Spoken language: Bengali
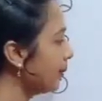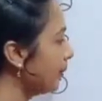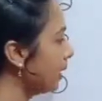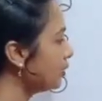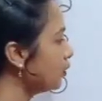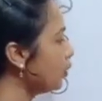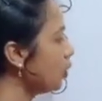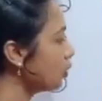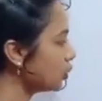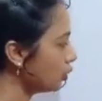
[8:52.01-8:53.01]
পাঁচ
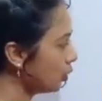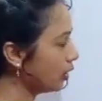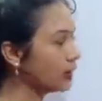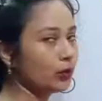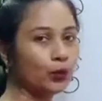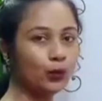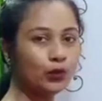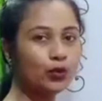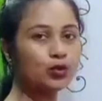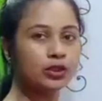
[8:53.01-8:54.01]
দশ নয়
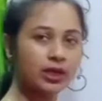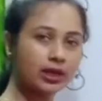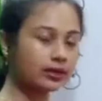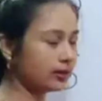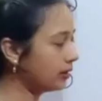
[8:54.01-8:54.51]
উনষাট